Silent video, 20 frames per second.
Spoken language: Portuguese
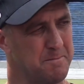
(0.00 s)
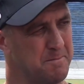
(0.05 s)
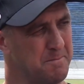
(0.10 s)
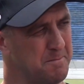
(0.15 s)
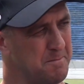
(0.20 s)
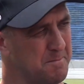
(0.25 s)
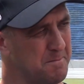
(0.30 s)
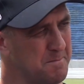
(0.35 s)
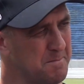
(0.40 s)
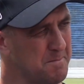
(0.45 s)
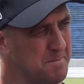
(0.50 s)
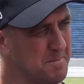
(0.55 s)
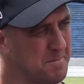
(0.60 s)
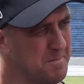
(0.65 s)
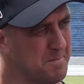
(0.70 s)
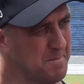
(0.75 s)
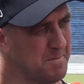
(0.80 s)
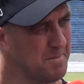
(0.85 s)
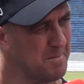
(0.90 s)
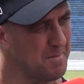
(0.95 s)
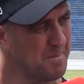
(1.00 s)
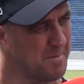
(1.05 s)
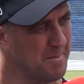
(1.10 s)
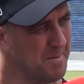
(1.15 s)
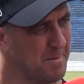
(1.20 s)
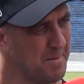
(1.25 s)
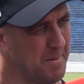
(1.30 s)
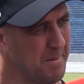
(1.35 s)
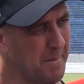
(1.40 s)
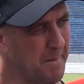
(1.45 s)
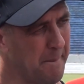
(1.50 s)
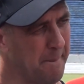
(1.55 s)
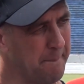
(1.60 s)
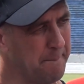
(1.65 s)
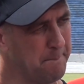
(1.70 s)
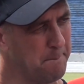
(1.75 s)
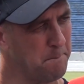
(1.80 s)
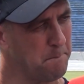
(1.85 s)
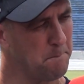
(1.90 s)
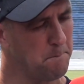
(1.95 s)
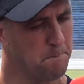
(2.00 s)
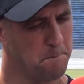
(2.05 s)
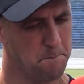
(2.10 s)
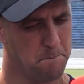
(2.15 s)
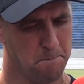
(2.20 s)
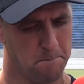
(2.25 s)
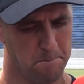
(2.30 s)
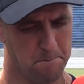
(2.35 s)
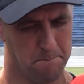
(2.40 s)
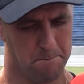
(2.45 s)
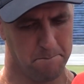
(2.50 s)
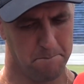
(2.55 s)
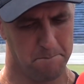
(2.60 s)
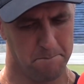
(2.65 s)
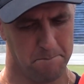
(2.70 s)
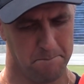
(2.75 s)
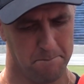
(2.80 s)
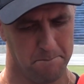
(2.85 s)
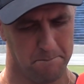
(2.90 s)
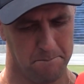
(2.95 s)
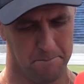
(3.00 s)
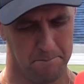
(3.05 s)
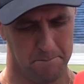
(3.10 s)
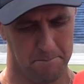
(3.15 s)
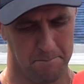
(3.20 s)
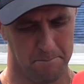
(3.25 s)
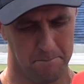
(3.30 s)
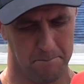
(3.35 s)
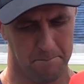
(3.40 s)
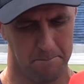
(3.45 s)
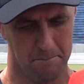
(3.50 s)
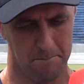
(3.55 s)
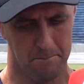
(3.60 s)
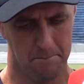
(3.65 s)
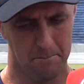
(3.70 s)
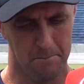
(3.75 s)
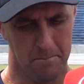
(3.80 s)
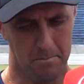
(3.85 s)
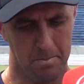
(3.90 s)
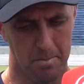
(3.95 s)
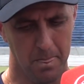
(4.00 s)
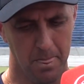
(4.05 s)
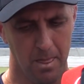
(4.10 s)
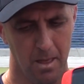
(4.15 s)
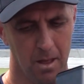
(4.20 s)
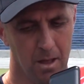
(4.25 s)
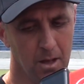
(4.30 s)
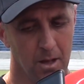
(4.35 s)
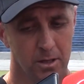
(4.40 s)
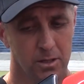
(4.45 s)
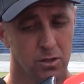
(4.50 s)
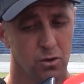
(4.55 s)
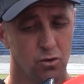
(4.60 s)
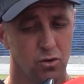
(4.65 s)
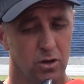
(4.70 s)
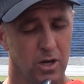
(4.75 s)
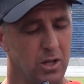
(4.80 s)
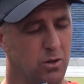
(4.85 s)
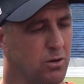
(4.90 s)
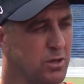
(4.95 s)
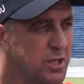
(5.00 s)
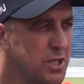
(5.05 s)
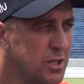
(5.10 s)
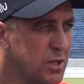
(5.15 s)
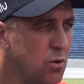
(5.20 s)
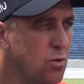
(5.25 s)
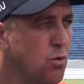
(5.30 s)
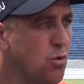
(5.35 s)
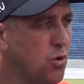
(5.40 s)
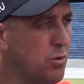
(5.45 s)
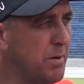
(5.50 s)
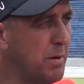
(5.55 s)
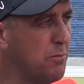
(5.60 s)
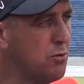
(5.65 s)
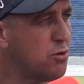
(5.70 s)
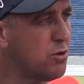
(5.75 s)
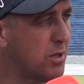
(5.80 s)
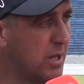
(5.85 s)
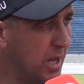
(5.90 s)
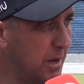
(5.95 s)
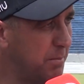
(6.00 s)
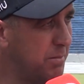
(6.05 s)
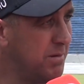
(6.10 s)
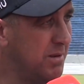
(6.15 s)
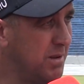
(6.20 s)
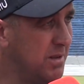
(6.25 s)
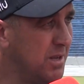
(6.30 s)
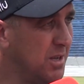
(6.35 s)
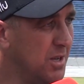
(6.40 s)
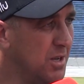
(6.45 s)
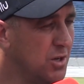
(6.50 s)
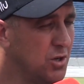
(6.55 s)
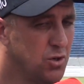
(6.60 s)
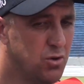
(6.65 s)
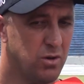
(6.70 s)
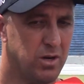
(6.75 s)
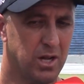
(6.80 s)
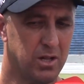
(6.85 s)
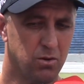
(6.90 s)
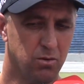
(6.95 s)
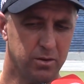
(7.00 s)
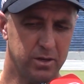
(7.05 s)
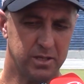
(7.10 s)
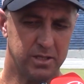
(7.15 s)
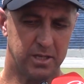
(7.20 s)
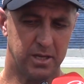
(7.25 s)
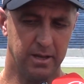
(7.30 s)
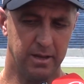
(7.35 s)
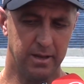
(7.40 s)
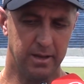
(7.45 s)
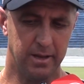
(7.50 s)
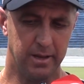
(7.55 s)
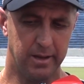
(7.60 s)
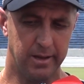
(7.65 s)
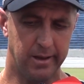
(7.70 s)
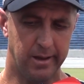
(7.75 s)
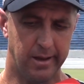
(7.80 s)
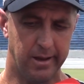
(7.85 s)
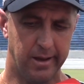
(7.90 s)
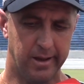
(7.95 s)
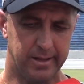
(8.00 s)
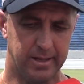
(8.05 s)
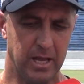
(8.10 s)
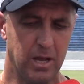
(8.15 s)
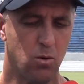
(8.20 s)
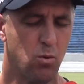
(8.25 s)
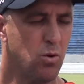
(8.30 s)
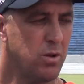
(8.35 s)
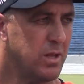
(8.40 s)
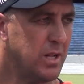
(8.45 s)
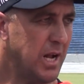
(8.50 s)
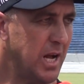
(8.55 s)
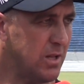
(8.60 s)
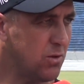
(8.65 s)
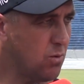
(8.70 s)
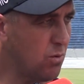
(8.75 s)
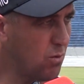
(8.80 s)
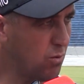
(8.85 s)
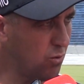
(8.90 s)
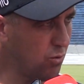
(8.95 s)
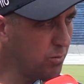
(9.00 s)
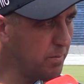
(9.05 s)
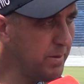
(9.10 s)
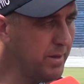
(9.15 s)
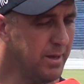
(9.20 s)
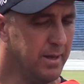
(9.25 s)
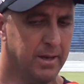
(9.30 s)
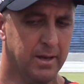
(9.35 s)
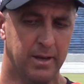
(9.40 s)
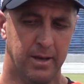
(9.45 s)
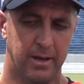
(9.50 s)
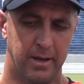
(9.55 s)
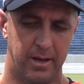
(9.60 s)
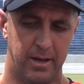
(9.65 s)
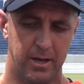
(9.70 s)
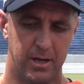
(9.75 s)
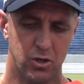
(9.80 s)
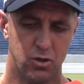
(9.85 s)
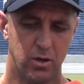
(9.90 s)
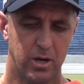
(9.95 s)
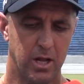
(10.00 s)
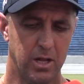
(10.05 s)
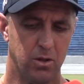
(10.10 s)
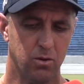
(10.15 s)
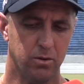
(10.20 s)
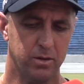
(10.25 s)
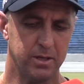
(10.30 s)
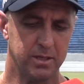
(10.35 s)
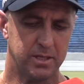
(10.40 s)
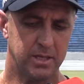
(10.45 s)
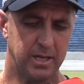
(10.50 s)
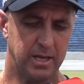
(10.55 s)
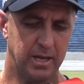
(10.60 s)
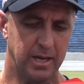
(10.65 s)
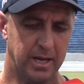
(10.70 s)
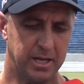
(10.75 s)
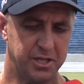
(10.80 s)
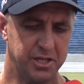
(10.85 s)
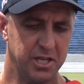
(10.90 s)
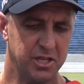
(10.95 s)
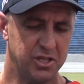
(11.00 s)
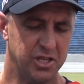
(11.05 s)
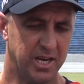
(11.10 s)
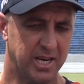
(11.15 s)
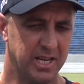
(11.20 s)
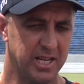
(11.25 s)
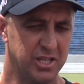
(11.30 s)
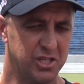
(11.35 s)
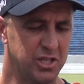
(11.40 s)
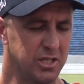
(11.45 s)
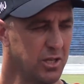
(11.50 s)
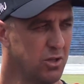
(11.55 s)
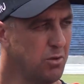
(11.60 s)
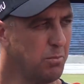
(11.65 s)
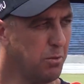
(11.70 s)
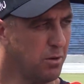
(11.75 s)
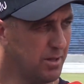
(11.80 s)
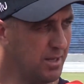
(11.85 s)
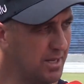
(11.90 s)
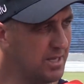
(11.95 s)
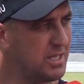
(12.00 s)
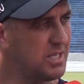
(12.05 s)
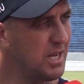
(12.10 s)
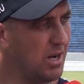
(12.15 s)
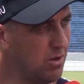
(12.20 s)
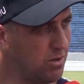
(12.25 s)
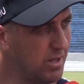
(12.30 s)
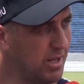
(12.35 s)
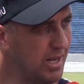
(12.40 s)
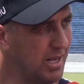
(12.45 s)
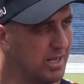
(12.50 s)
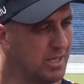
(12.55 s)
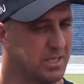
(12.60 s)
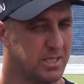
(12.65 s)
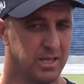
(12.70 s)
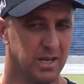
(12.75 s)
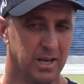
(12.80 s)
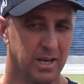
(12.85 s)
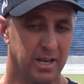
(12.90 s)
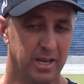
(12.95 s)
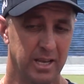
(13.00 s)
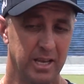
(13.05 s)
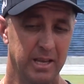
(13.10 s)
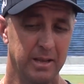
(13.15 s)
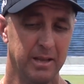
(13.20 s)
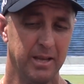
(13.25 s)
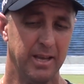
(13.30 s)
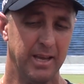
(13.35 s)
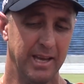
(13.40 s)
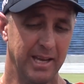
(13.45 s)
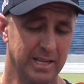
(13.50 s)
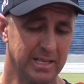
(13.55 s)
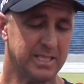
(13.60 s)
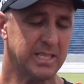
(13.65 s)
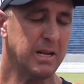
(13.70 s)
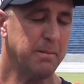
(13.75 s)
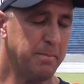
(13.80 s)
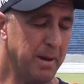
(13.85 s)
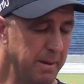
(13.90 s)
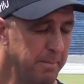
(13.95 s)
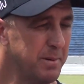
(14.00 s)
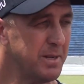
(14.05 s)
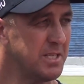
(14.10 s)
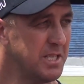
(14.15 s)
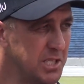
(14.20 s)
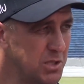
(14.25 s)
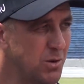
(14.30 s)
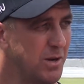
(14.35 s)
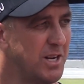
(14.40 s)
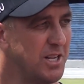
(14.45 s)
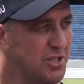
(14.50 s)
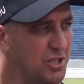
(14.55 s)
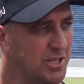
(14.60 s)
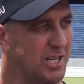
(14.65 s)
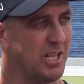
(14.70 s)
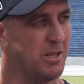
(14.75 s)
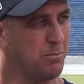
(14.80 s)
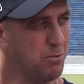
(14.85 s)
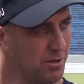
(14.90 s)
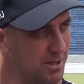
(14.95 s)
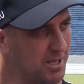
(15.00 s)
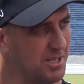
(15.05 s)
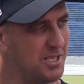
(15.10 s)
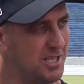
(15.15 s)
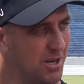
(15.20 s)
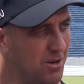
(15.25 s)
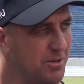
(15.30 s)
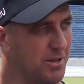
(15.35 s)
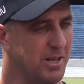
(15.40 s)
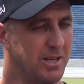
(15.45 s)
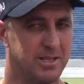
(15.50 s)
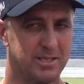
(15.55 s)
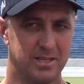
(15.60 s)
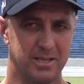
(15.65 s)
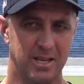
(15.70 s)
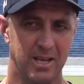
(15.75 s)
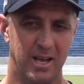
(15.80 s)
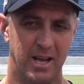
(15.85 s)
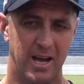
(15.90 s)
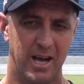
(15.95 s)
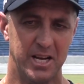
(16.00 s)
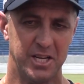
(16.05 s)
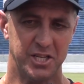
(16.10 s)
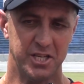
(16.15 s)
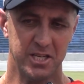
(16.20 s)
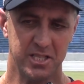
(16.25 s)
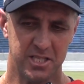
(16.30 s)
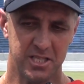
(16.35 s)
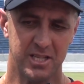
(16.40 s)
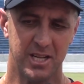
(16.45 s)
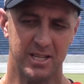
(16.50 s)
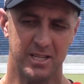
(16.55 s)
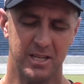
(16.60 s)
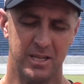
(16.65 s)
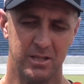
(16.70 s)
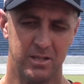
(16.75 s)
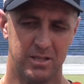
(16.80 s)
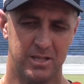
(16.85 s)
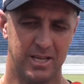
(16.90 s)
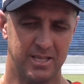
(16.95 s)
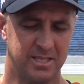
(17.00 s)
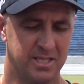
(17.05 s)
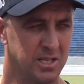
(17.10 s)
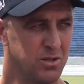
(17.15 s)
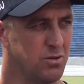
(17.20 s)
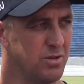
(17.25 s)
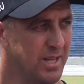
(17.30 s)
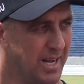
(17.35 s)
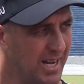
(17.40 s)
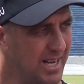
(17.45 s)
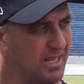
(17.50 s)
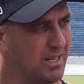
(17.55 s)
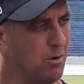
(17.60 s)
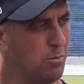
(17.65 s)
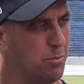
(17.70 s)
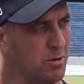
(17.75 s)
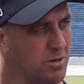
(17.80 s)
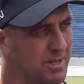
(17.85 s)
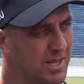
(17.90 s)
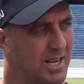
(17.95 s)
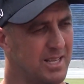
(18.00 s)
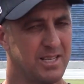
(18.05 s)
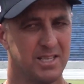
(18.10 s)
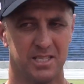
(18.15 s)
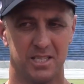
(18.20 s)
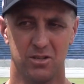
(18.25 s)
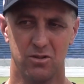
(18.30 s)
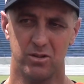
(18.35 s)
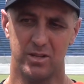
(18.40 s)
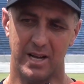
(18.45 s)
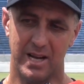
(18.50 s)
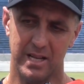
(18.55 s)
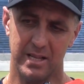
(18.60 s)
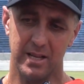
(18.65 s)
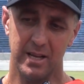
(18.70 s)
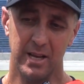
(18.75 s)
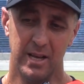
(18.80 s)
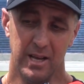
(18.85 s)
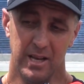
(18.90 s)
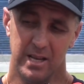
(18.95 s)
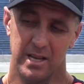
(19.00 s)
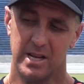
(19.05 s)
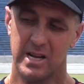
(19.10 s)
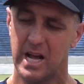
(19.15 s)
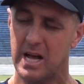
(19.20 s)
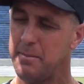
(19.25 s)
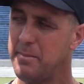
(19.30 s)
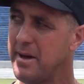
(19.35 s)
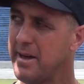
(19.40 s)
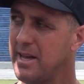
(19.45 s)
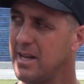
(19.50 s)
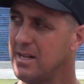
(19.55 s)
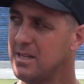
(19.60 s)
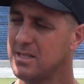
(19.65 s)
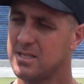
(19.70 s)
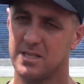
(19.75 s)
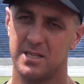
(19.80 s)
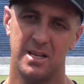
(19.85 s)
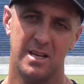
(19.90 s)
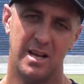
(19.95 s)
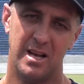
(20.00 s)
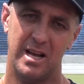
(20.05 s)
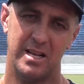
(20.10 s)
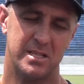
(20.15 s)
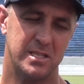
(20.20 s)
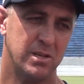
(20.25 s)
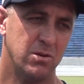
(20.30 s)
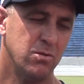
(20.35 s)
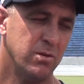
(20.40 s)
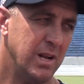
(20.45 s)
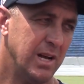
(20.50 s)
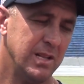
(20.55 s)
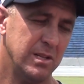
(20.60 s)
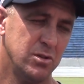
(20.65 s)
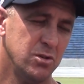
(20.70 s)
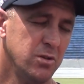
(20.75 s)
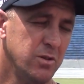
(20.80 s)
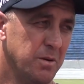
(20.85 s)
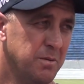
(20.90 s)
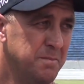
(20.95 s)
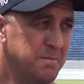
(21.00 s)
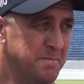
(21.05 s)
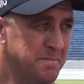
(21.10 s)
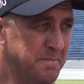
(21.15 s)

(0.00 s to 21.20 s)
essas escolhas do Alan no gol, do Marcondes na zaga e do Marcelinho no ataque, São jogadores que estão no clube há muito tempo jogadores que é, têm contrato com o clube, é, jogadores que a gente acredita no potencial deles e eles também precisam acreditar no potencial deles. A chance está tá sendo dada, a oportunidade está sendo dada e cabe a eles assegurá-las ou não.